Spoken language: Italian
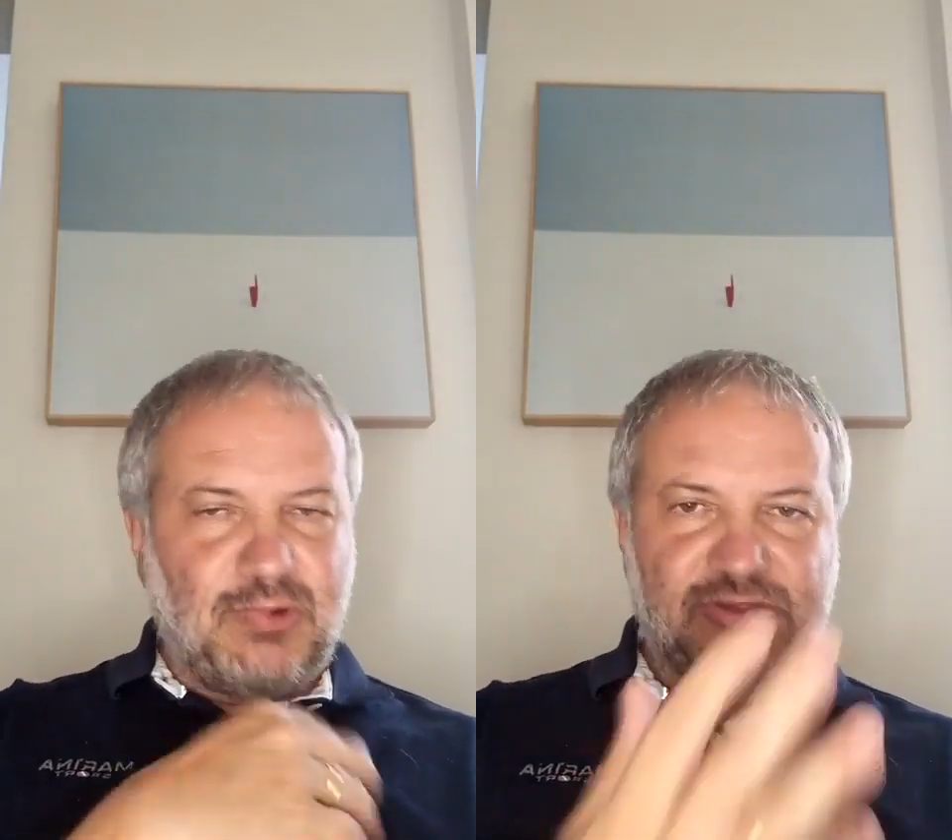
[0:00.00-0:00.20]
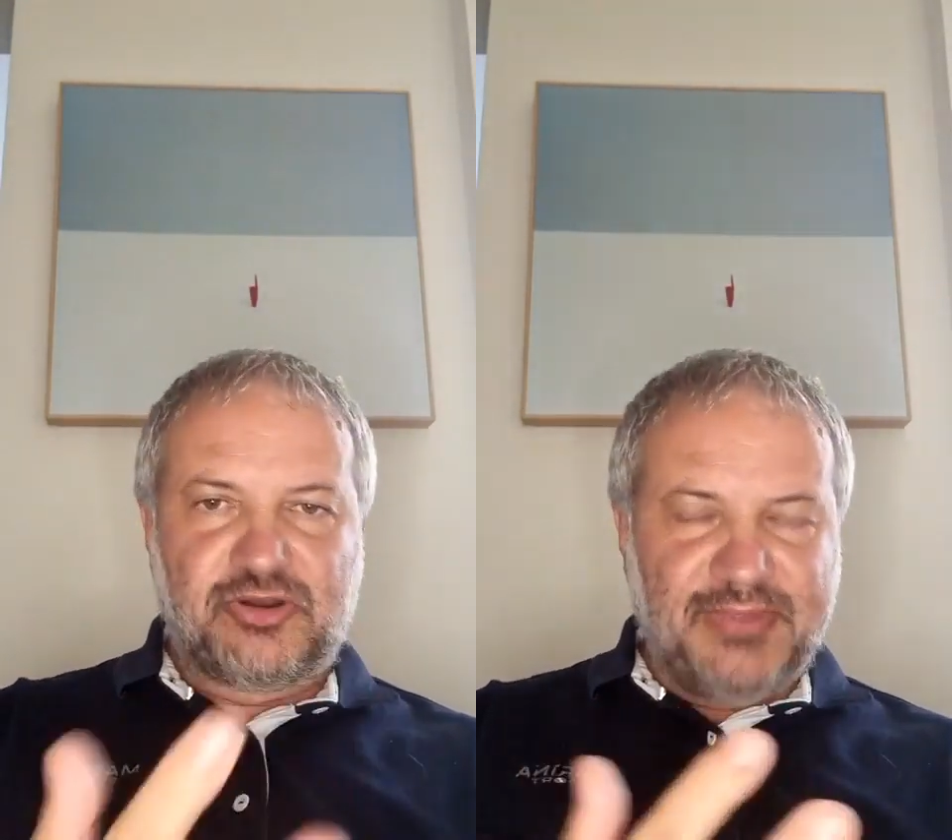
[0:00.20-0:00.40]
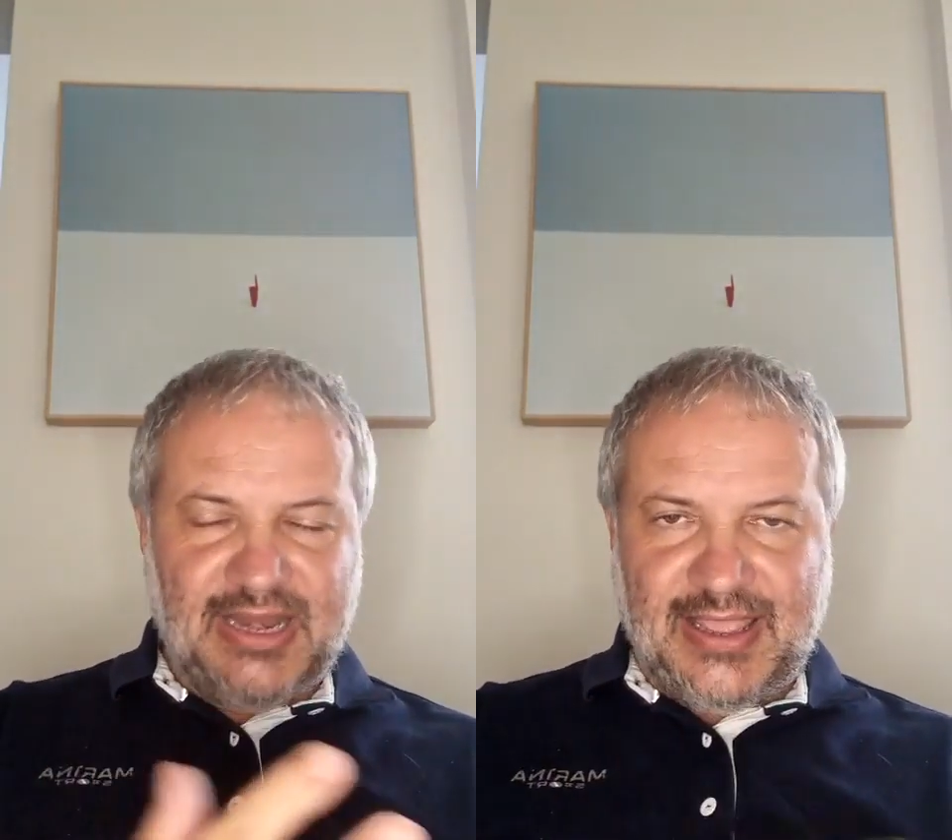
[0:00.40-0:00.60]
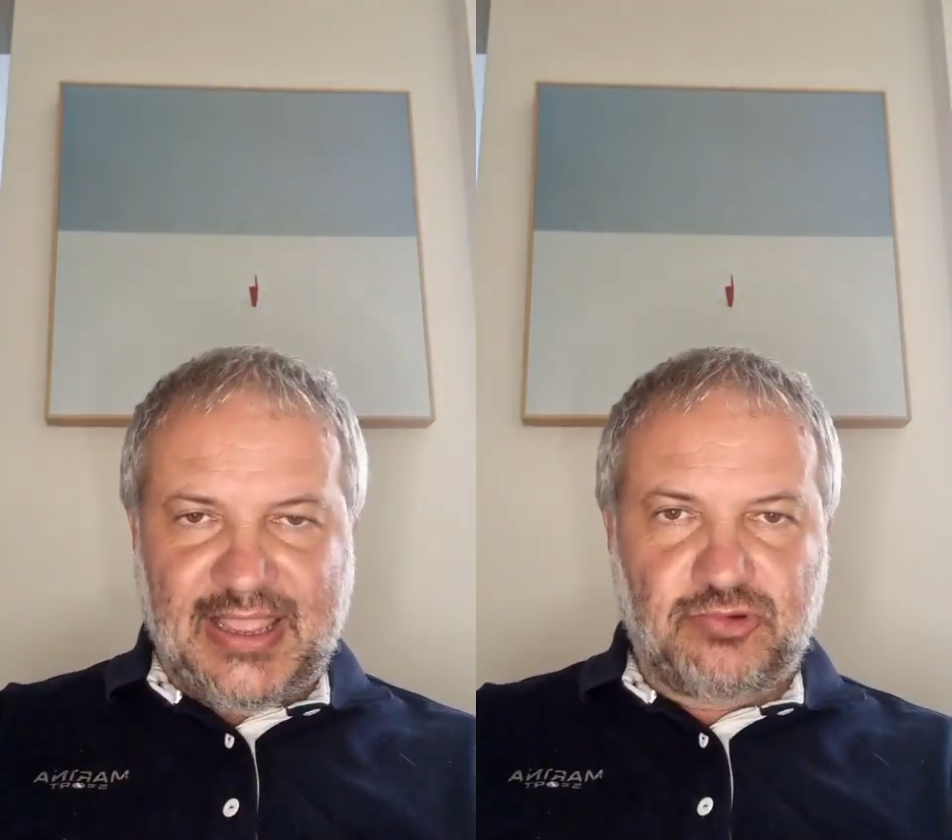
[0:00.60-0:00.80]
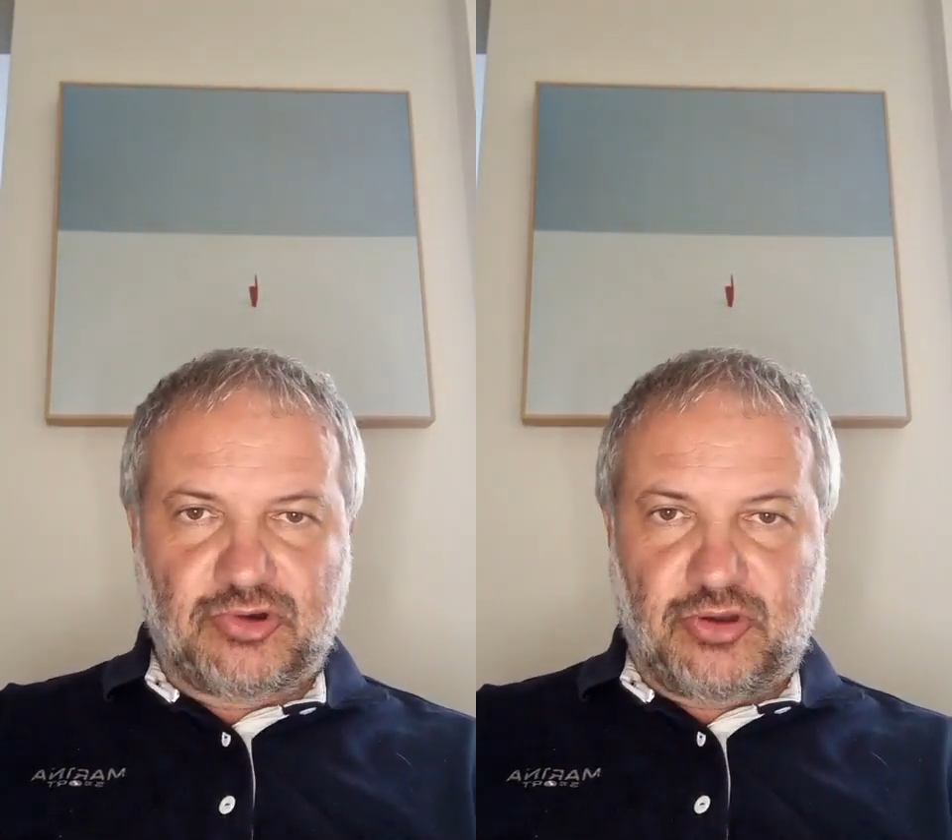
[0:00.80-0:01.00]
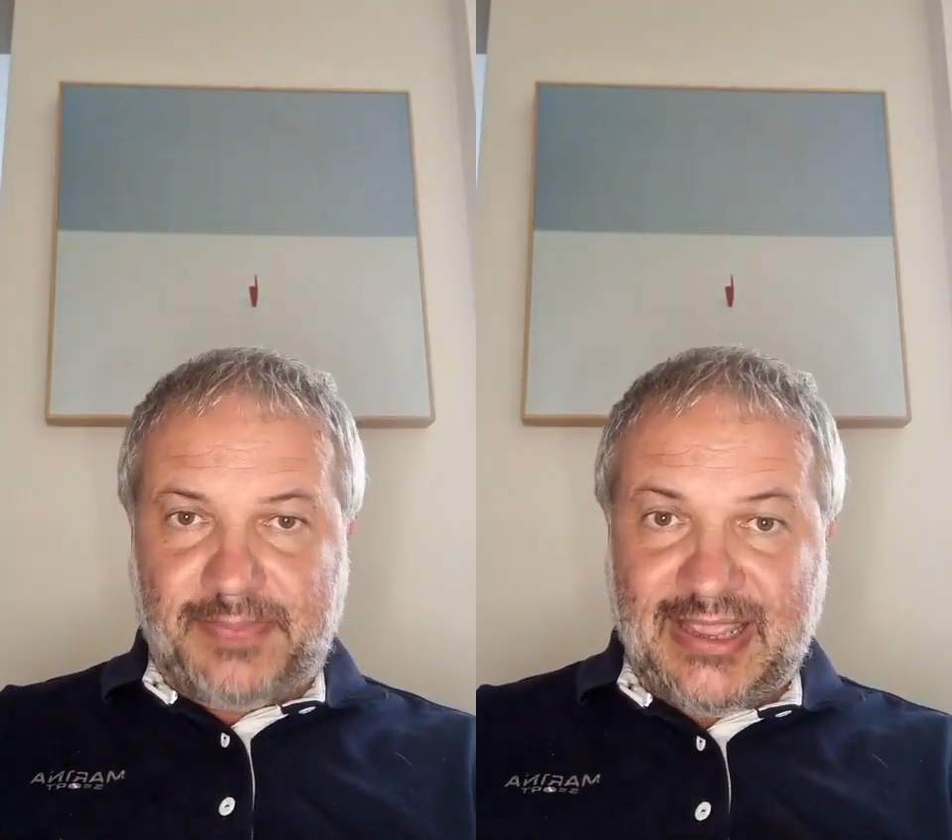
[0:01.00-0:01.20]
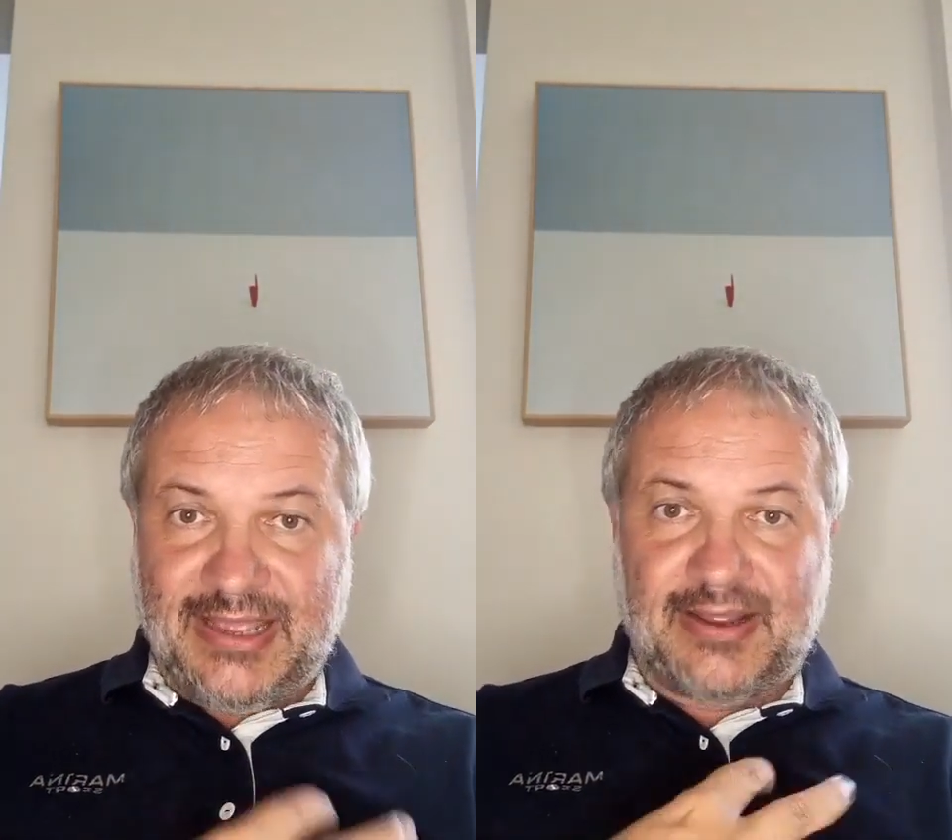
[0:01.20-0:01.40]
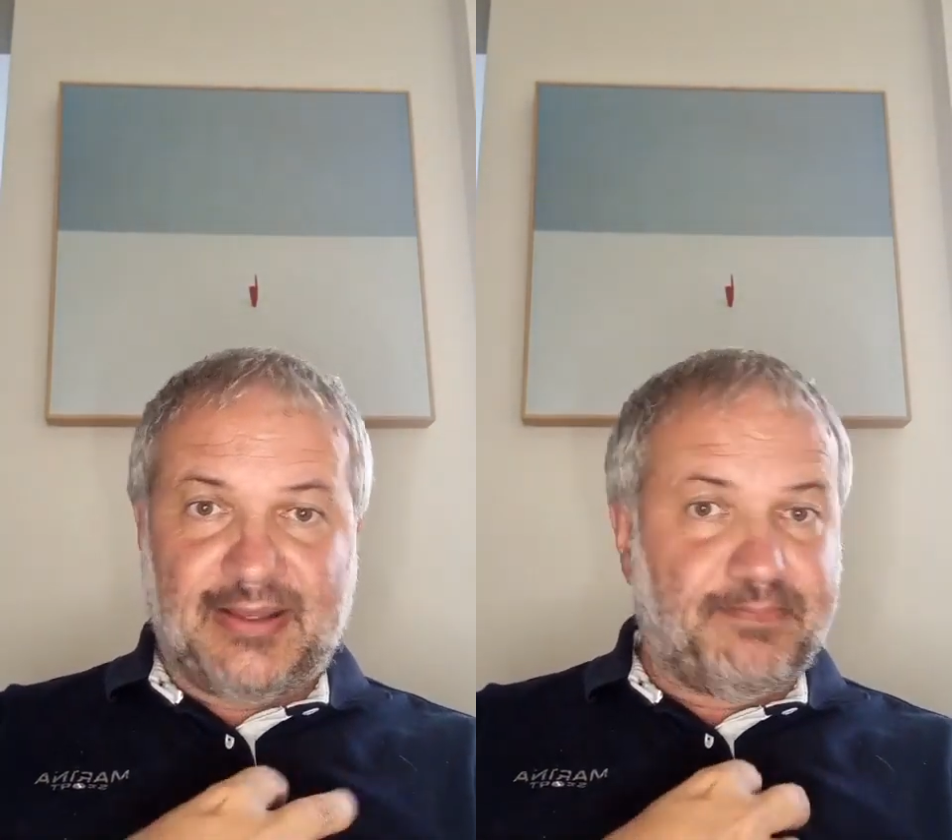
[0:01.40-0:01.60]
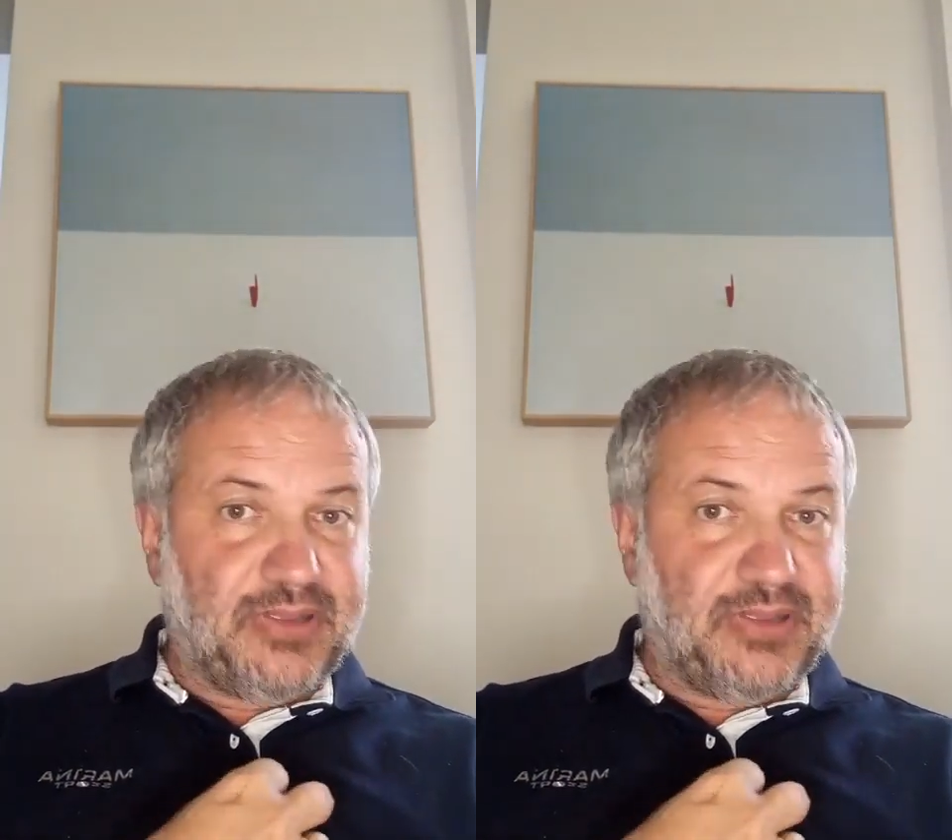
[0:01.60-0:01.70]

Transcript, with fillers: 4.000 euro per